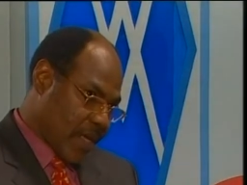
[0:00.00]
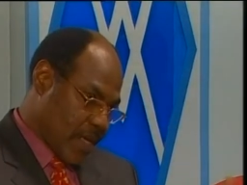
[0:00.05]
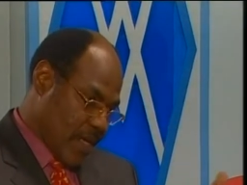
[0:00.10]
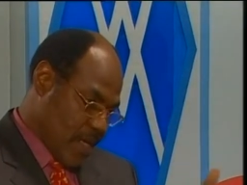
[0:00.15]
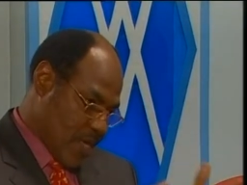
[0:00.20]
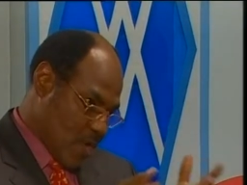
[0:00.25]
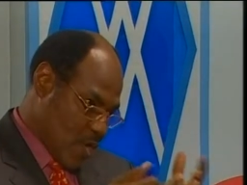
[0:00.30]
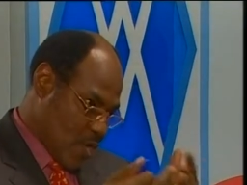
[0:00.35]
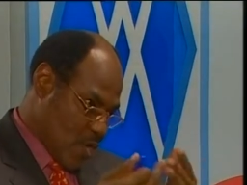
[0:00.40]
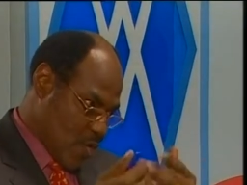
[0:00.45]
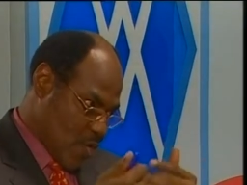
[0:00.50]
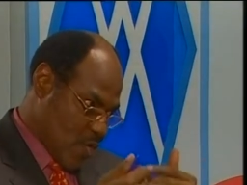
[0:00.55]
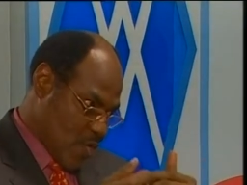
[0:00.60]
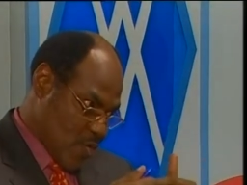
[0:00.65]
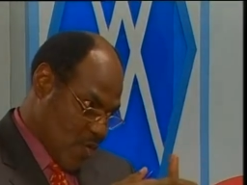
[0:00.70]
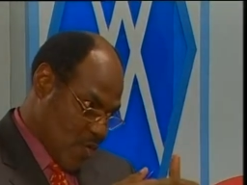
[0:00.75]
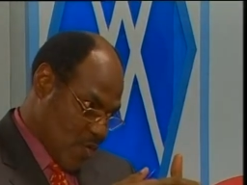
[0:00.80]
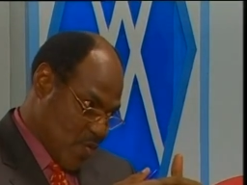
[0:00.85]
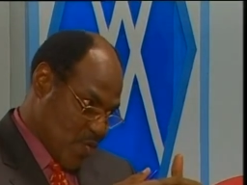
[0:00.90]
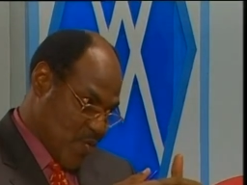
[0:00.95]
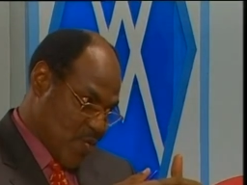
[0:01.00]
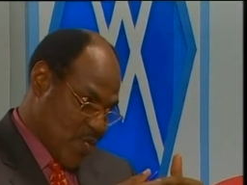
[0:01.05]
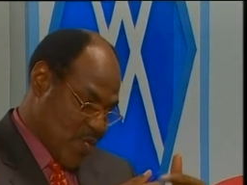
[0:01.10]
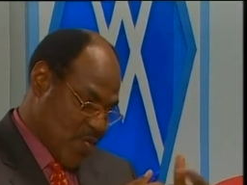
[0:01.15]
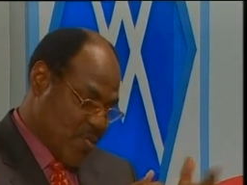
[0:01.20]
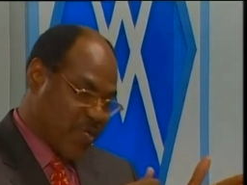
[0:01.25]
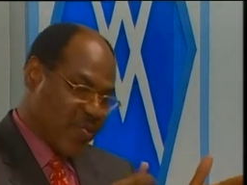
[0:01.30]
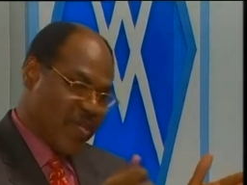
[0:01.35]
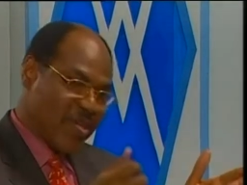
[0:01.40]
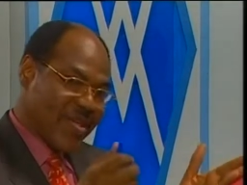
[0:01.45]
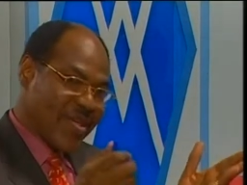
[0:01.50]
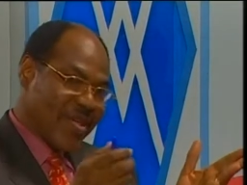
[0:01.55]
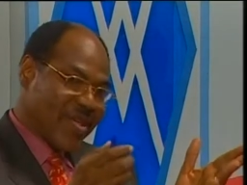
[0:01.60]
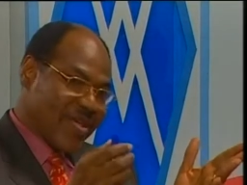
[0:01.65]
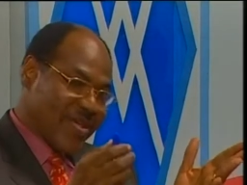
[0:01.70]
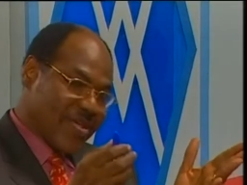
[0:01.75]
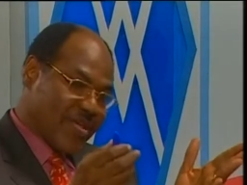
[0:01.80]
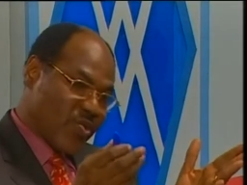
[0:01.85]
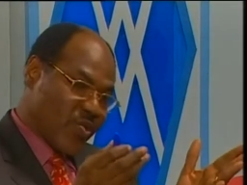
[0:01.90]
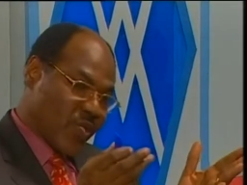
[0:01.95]
Euh,
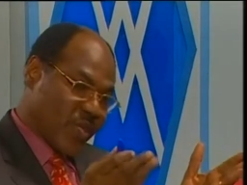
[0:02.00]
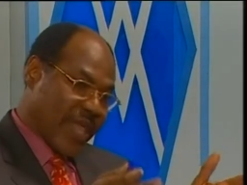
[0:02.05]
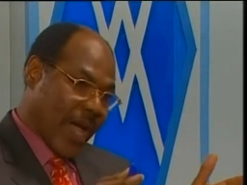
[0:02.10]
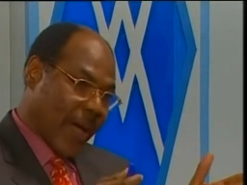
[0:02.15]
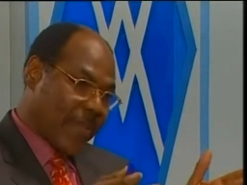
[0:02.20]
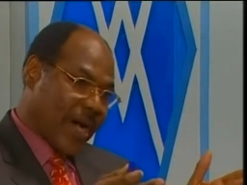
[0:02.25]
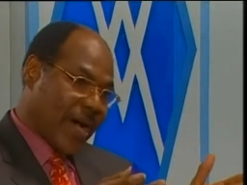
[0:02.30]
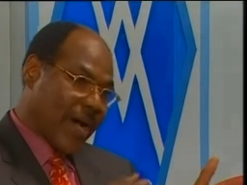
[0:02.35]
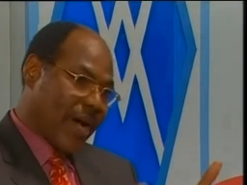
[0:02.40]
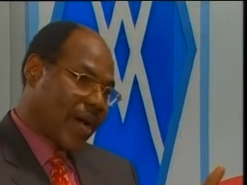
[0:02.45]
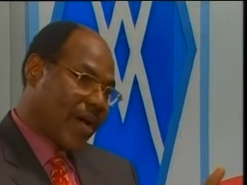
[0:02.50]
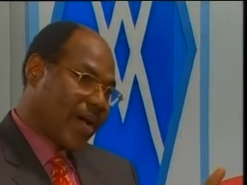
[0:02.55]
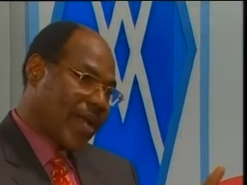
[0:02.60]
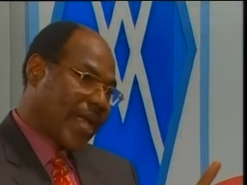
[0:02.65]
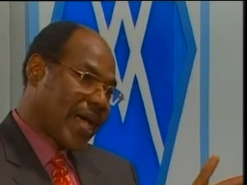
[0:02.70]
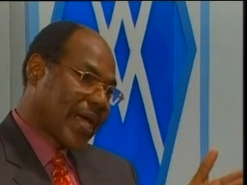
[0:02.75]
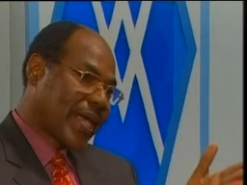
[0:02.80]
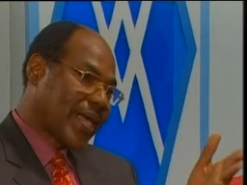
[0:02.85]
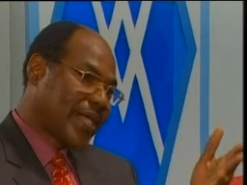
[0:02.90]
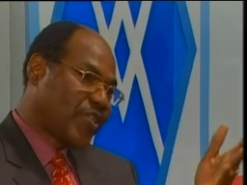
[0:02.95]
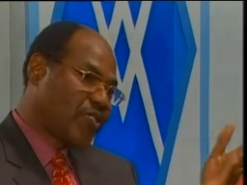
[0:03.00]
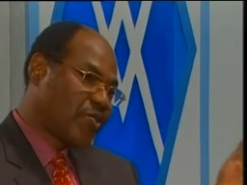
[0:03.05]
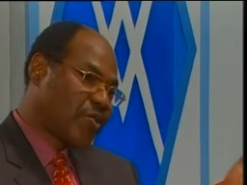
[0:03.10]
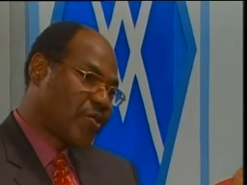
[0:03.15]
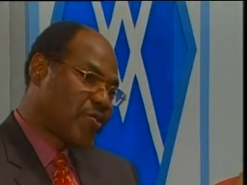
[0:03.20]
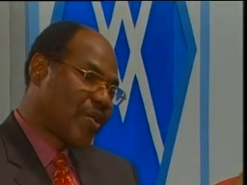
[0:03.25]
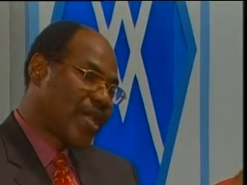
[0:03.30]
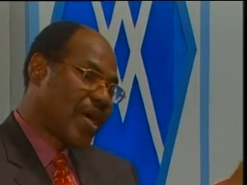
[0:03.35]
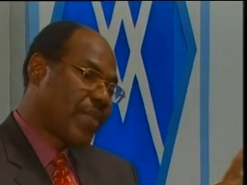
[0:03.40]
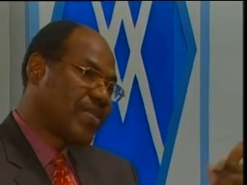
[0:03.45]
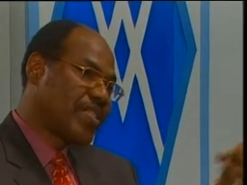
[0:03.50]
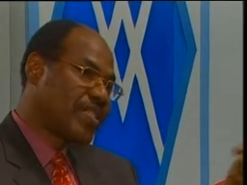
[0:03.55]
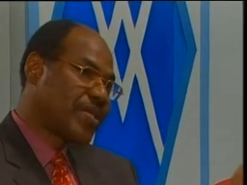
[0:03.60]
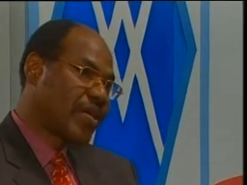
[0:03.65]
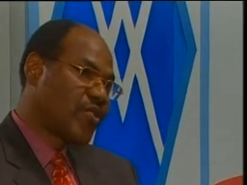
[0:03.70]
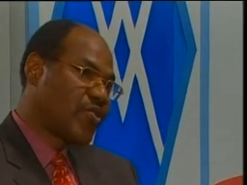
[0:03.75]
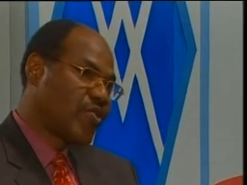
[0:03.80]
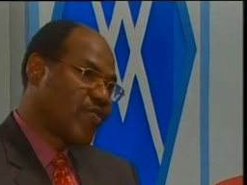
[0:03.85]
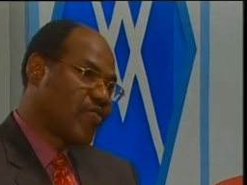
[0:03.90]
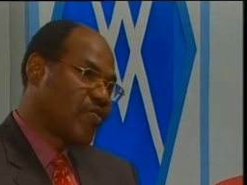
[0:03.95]
notamment la question de la mise
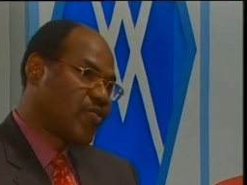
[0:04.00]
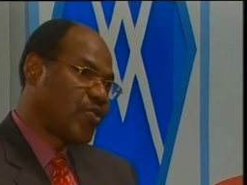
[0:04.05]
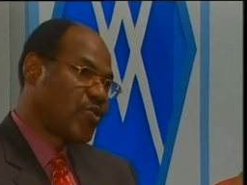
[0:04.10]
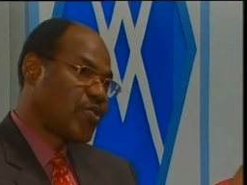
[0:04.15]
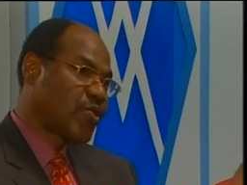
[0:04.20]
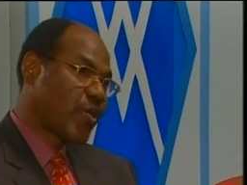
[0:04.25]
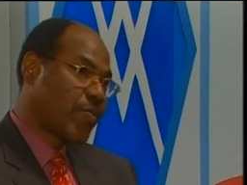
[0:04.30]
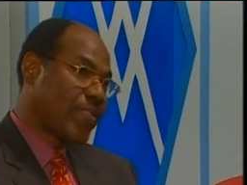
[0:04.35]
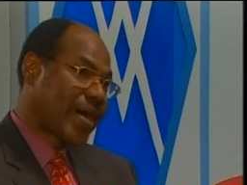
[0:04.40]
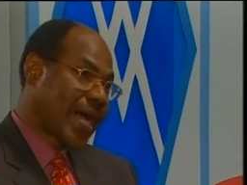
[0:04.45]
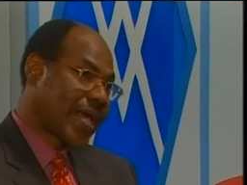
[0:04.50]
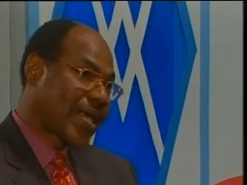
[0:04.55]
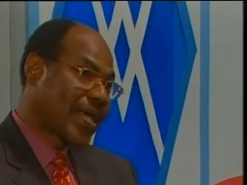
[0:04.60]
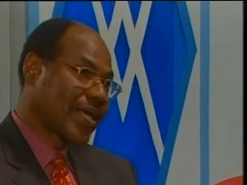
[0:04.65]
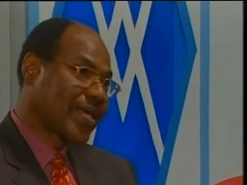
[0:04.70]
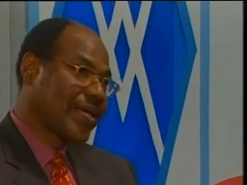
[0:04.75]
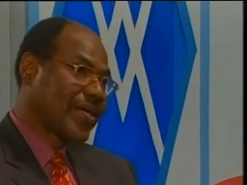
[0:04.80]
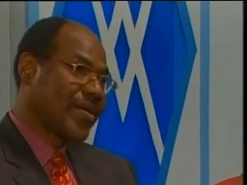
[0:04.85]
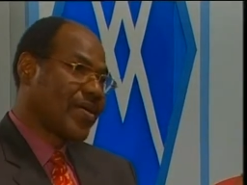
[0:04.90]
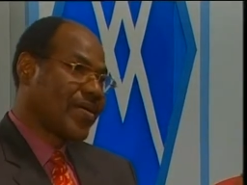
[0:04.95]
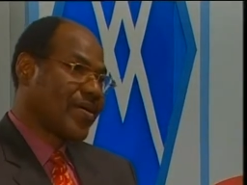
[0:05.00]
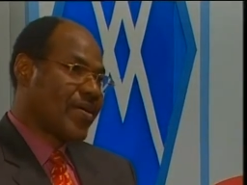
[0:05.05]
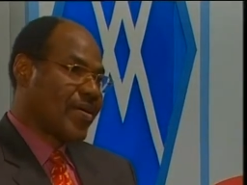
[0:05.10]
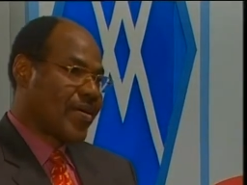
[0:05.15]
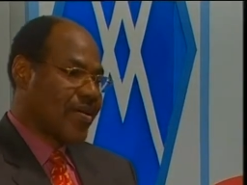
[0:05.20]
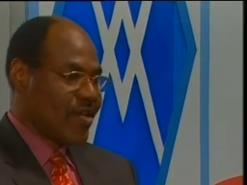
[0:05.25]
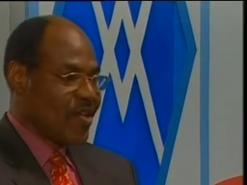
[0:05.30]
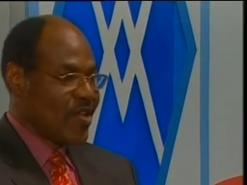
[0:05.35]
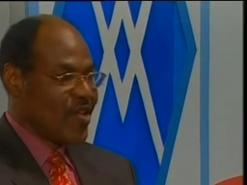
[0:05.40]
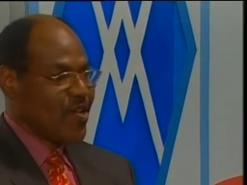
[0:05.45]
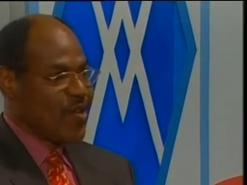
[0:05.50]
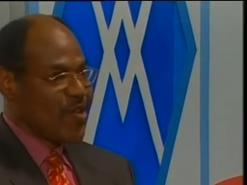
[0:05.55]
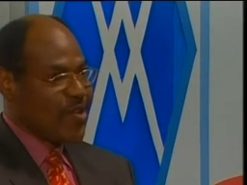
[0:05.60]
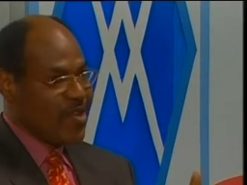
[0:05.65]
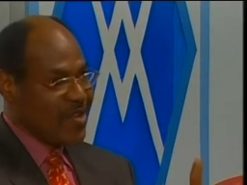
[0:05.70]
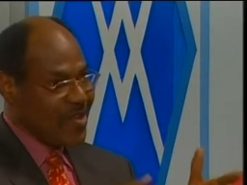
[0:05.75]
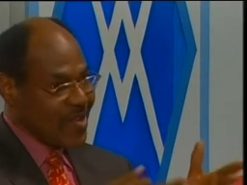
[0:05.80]
en œuvre du drawback et